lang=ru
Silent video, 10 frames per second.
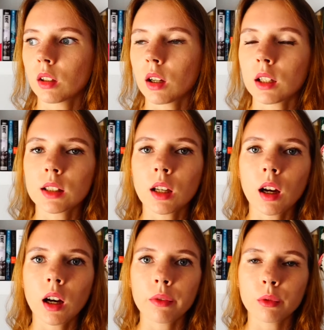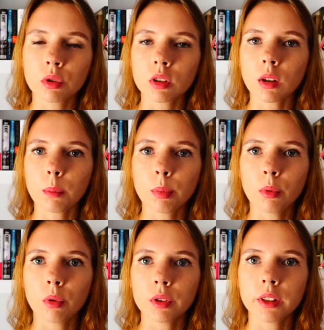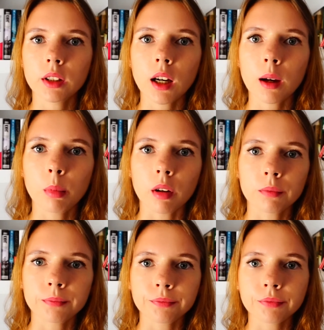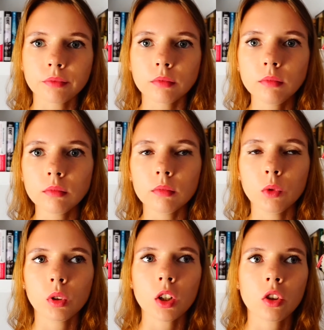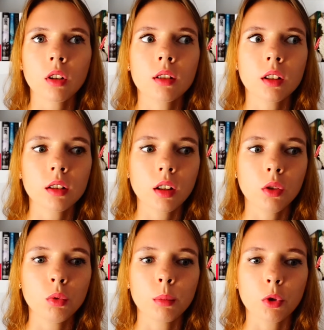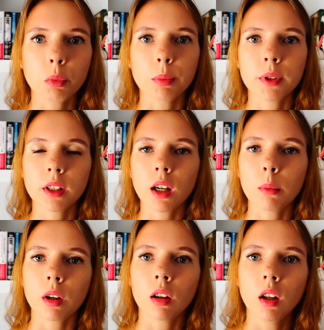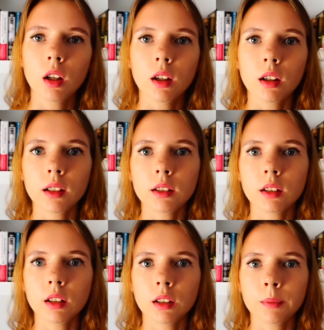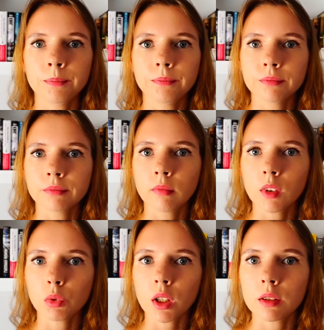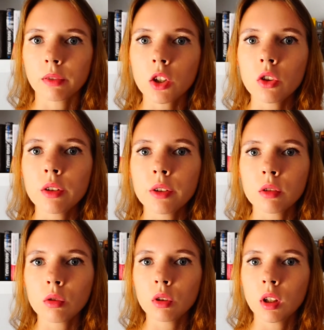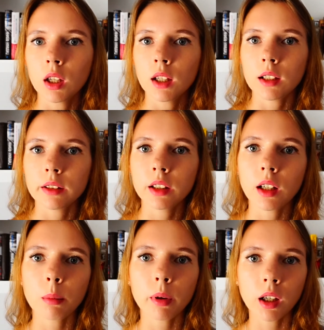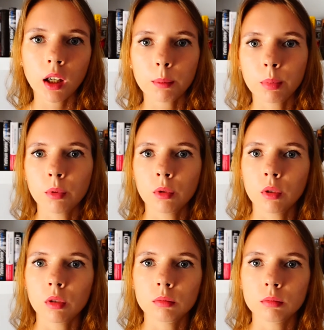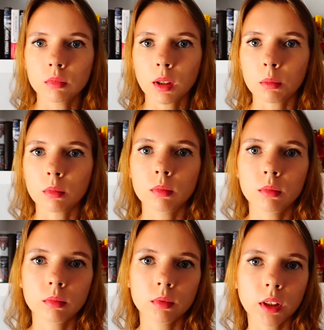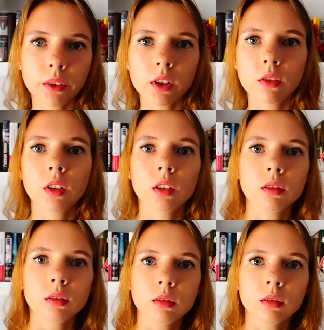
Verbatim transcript: конца августа по декабрь, даже, наверное, с конца июля, может быть, по декабрь, это у нас влажный сезон с декабря по, там, соответственно,